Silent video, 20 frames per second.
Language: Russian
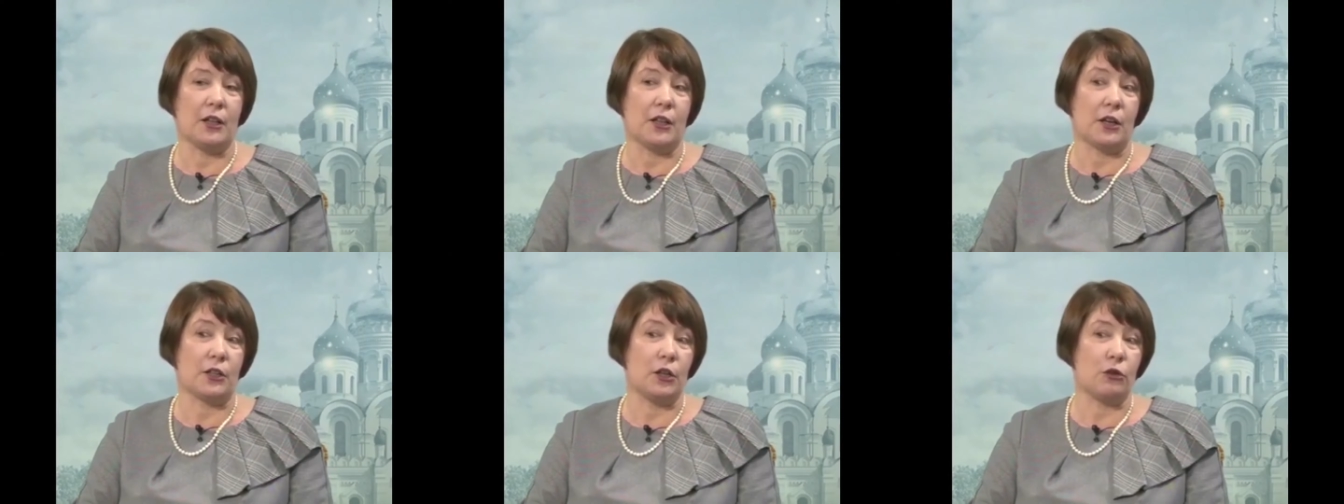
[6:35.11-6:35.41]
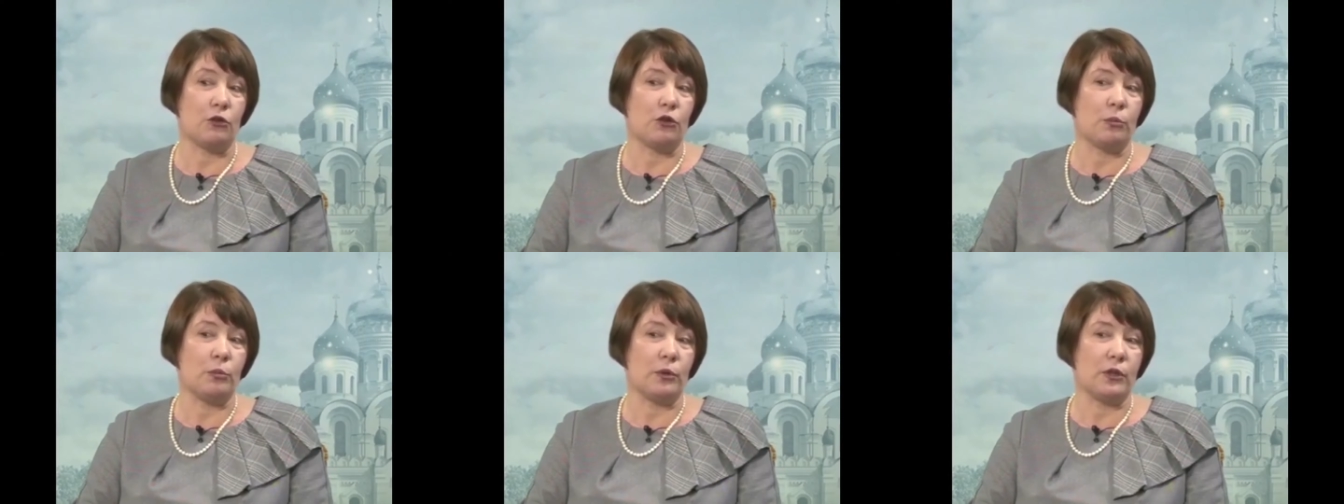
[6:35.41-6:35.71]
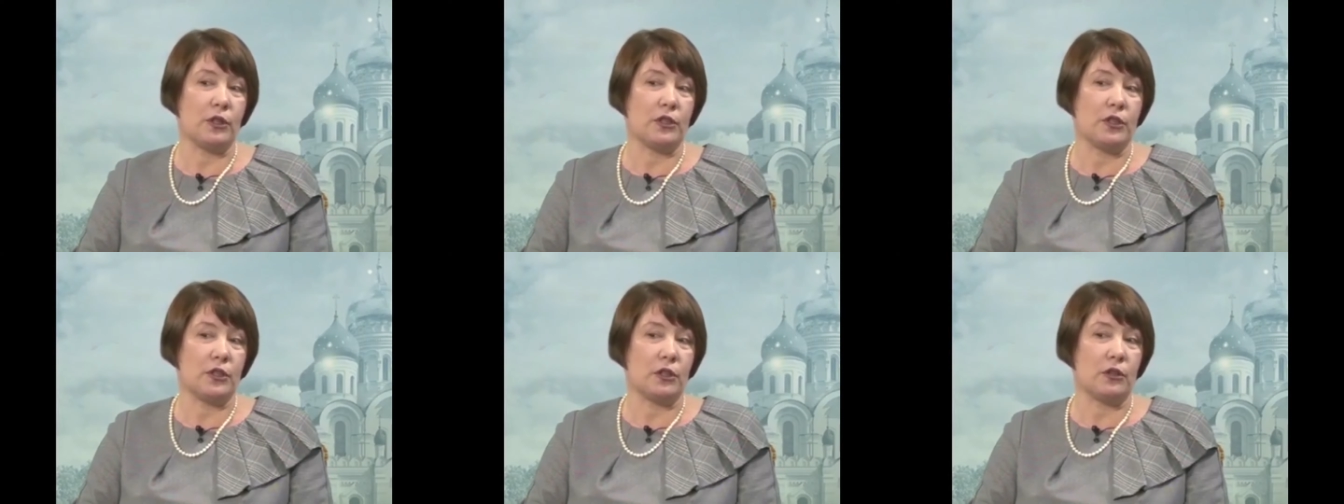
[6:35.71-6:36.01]
Тогда же
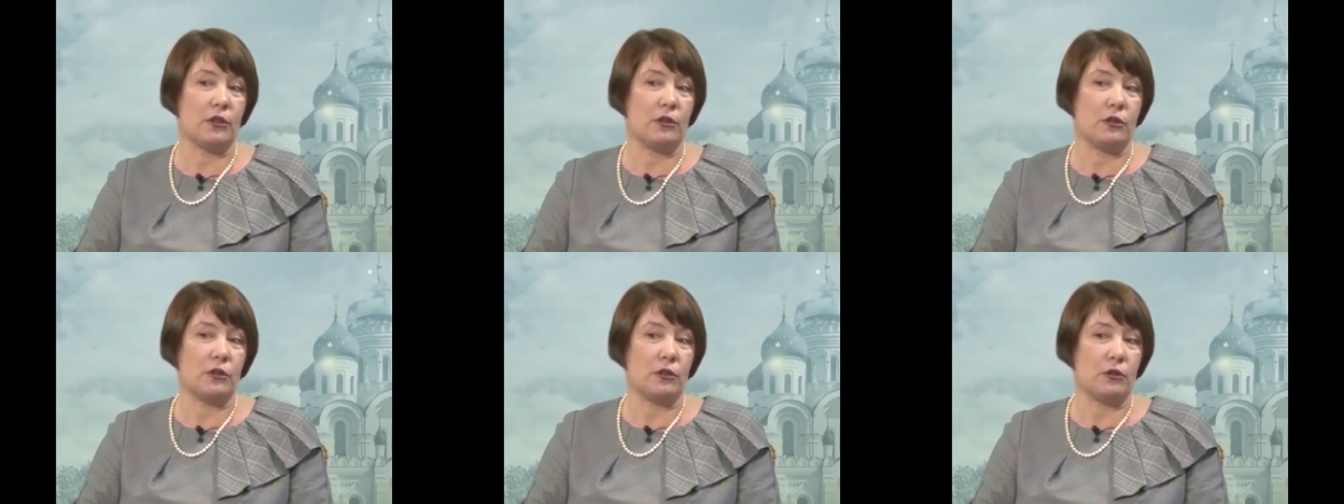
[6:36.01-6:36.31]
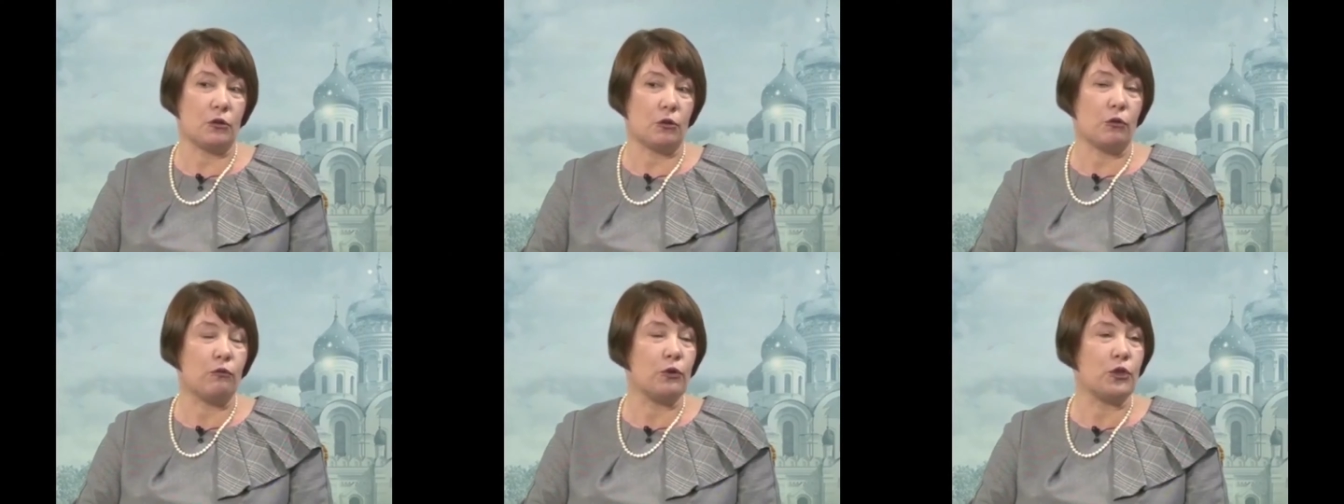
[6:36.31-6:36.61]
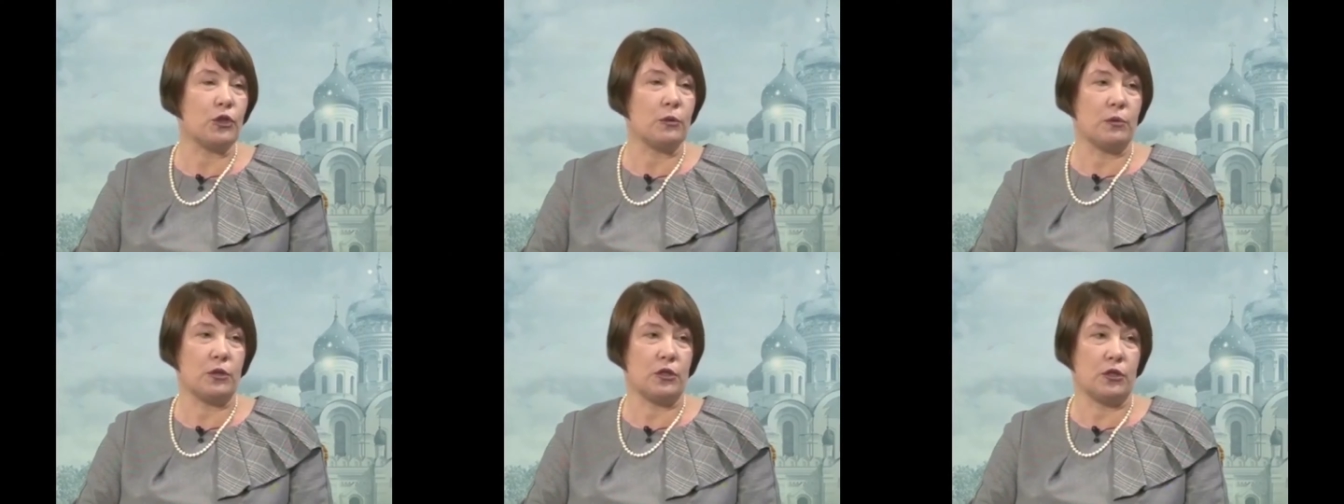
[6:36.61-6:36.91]
было где-то
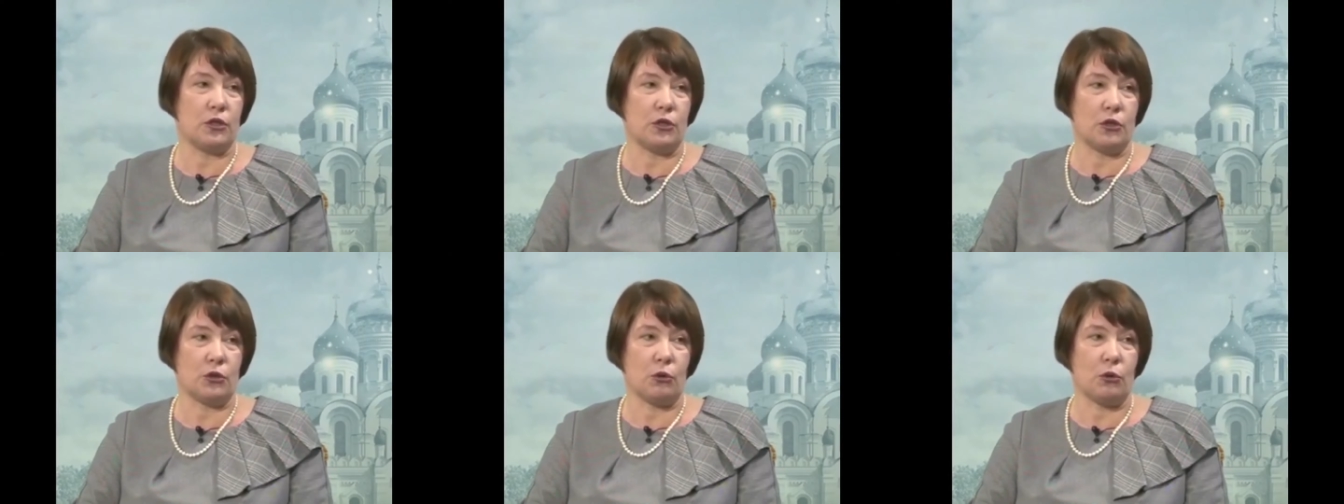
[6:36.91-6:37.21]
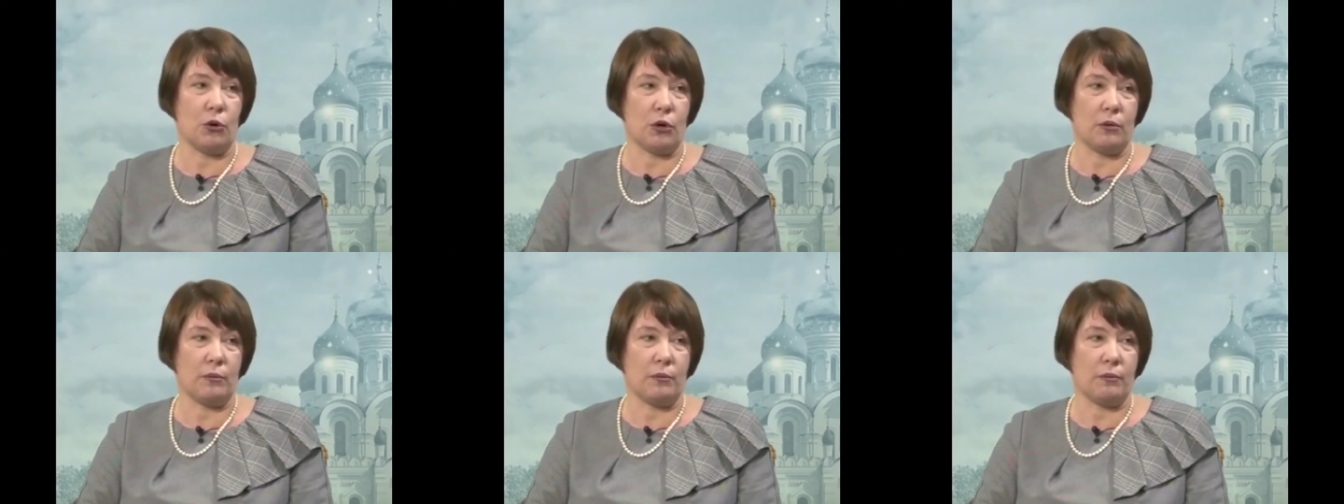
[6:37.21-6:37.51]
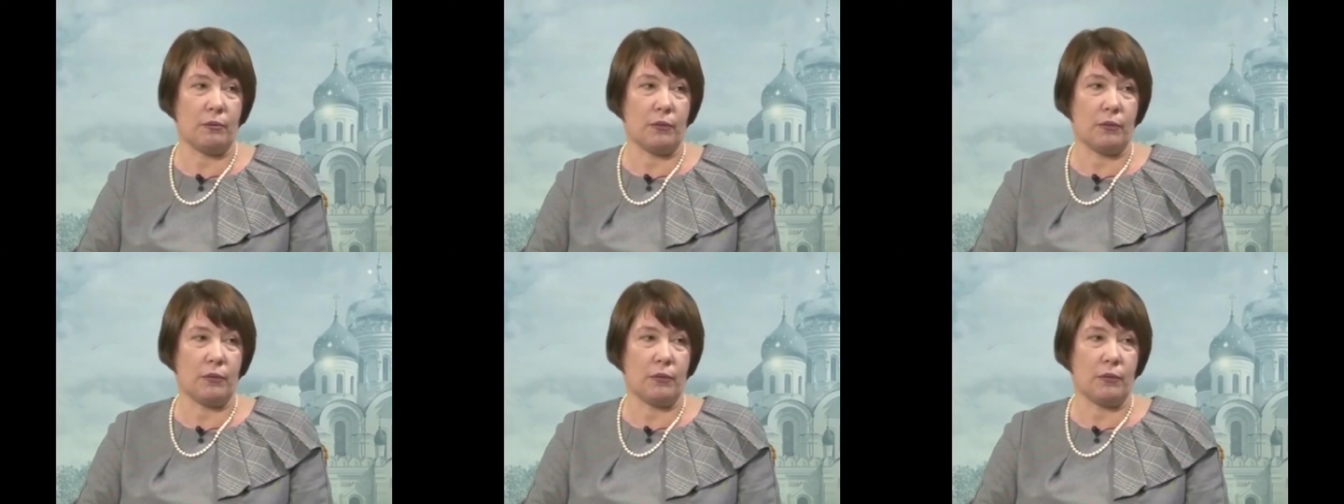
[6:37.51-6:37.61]
180 сестер, сестер